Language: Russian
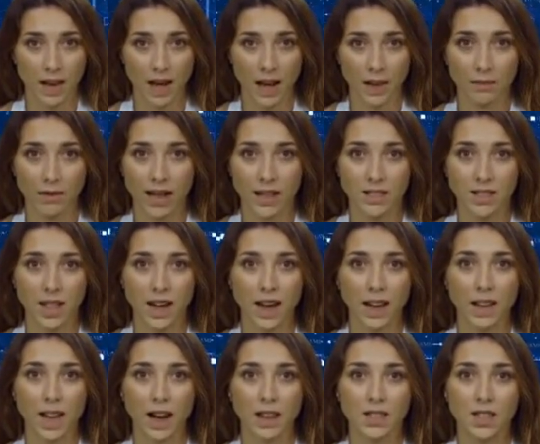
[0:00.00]

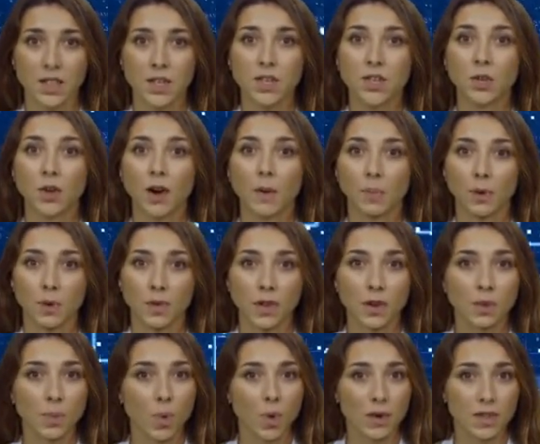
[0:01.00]
армейская авиация
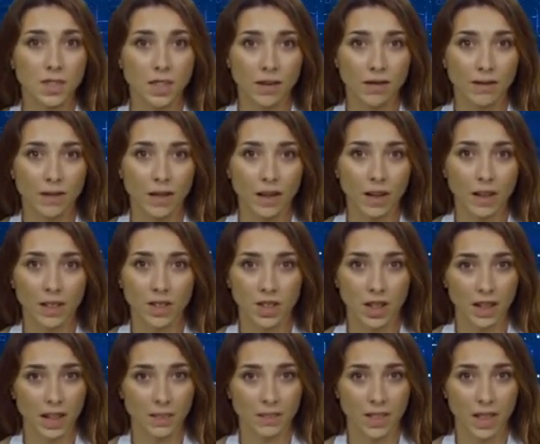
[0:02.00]
сухопутных войск,
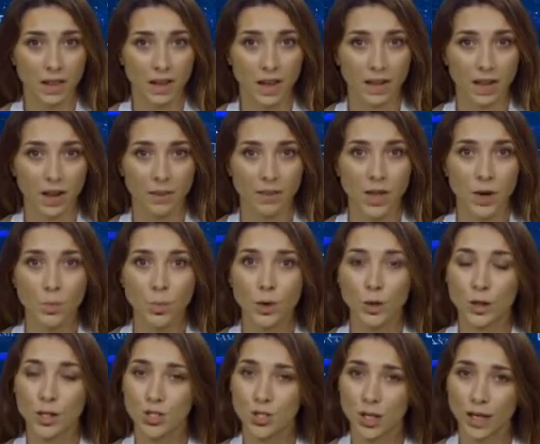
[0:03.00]
зенитные ракетные
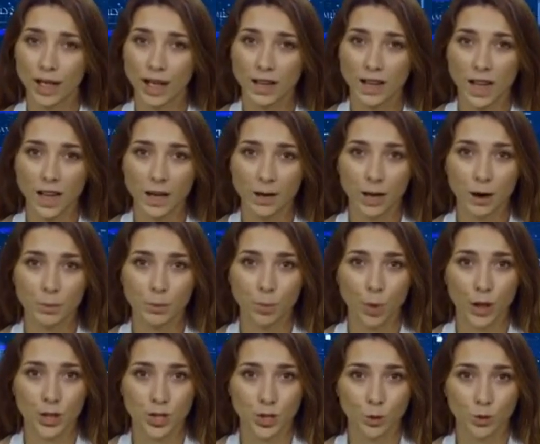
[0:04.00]
подразделения РЭП
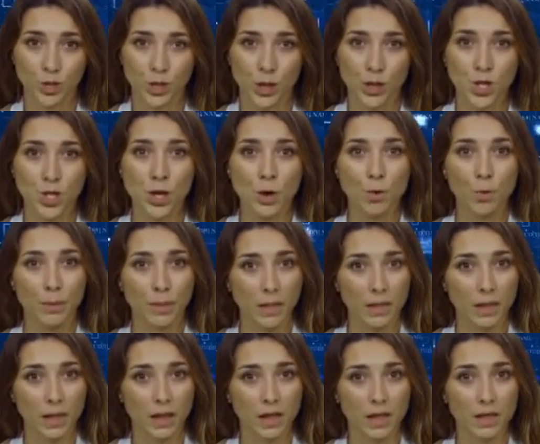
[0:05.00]
воздушных сил.
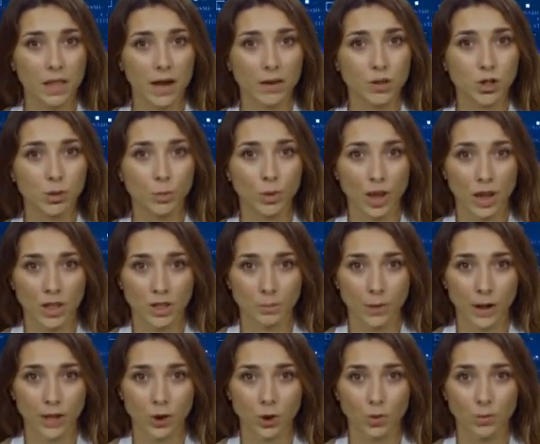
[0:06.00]
Также была
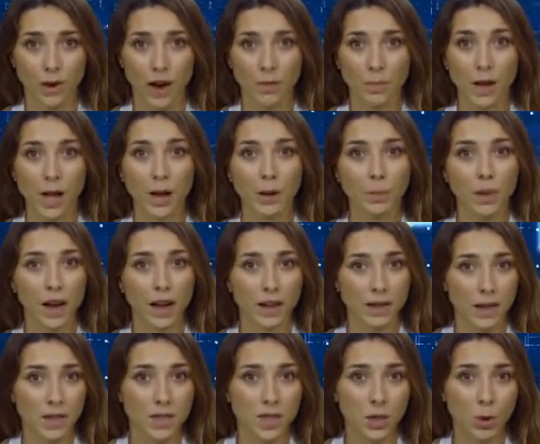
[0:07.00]
сбита управляемая
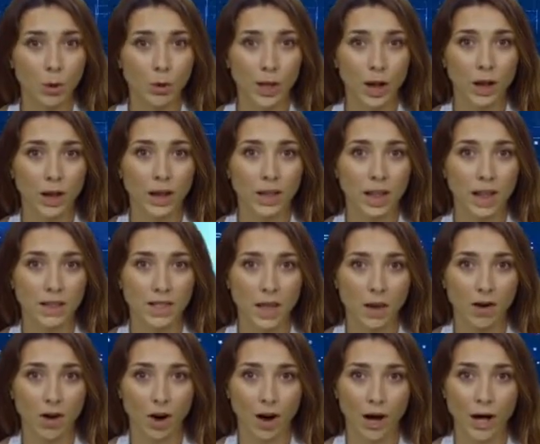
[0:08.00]
авиационная
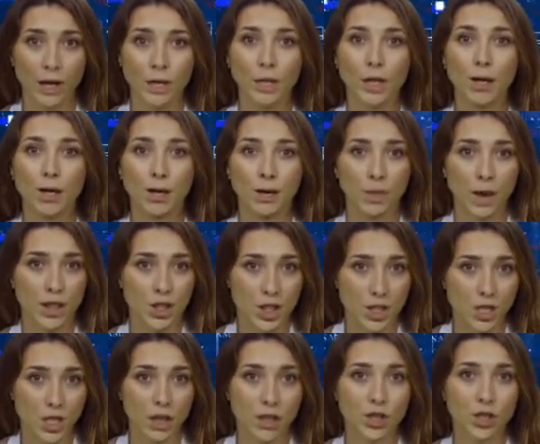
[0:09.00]
ракета
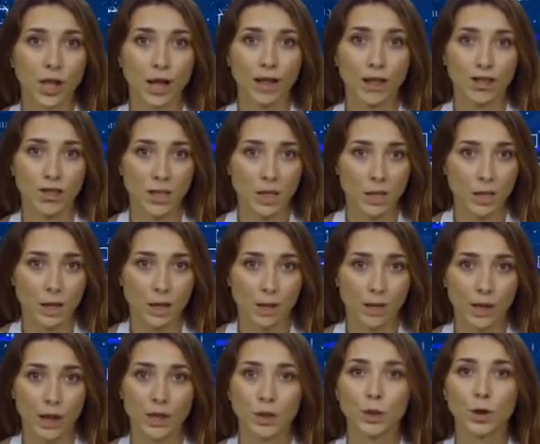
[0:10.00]
Х-59,
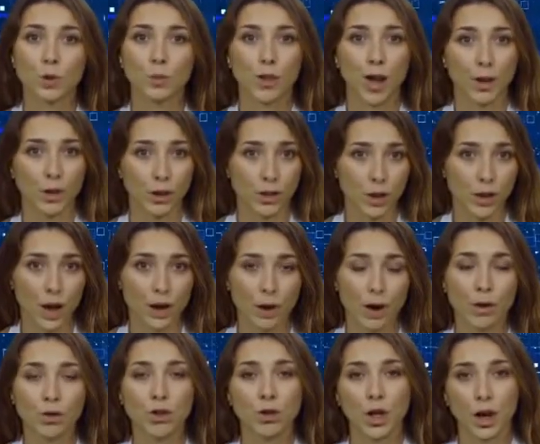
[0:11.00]
которой враг
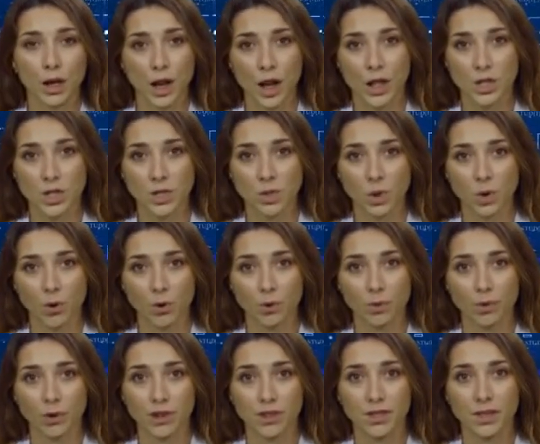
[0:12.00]
атаковал Николаевскую
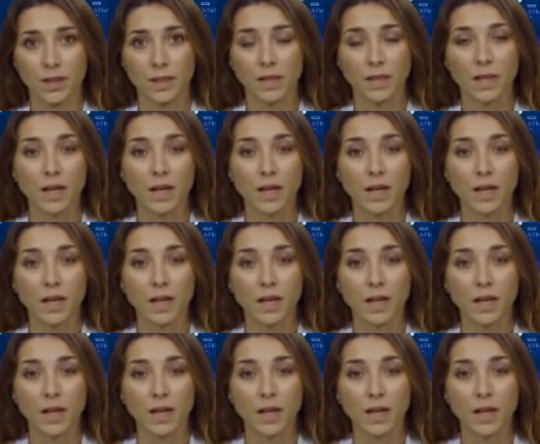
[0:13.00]
область.